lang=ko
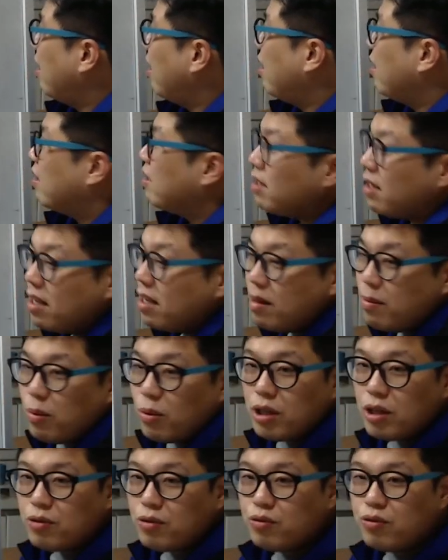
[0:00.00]
그래서
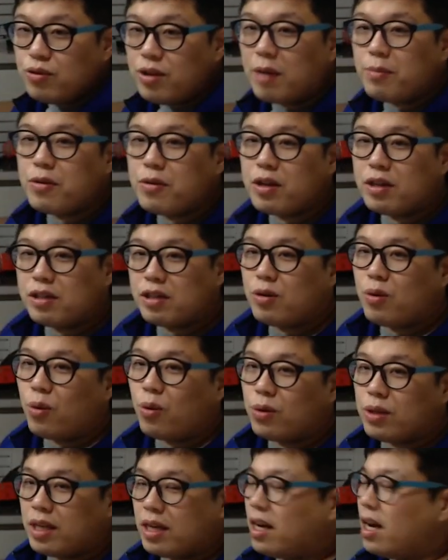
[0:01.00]
일본이 군함을 이끌고
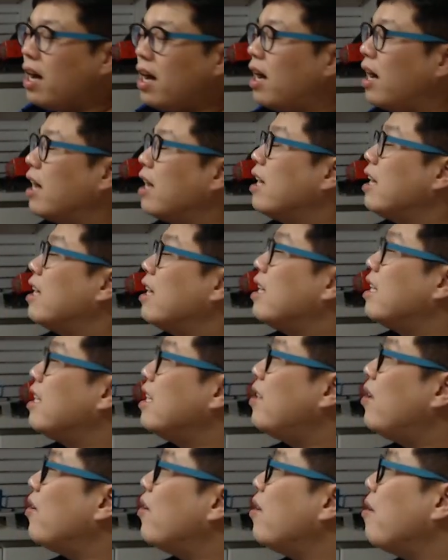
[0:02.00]
오니까
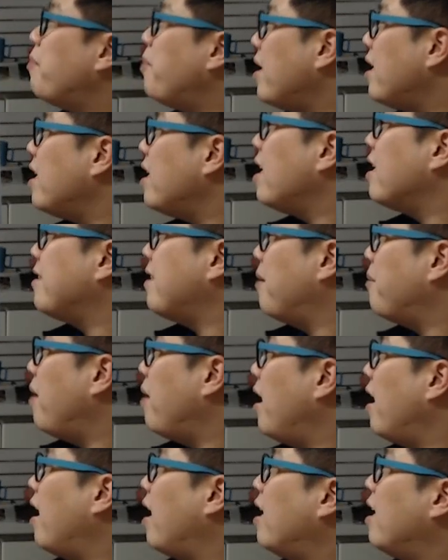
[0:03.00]
이거를 핑계
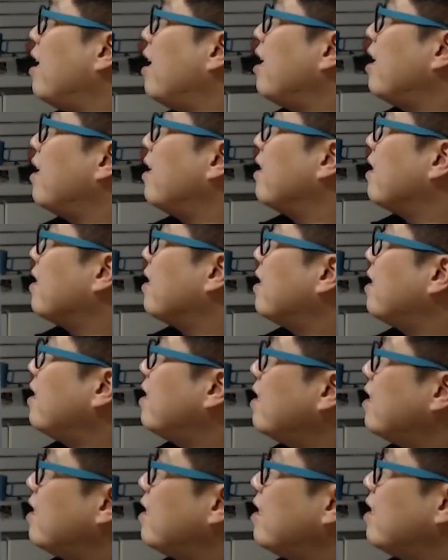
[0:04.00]
삼아
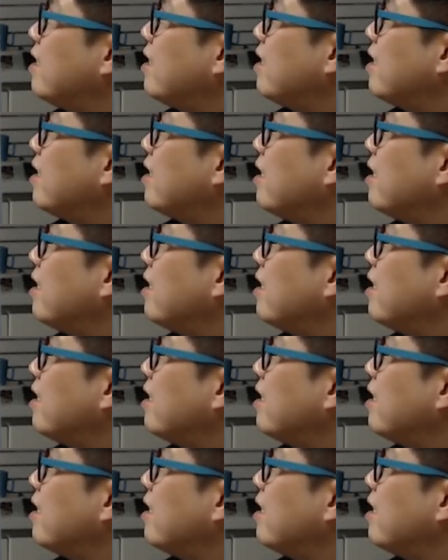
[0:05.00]
그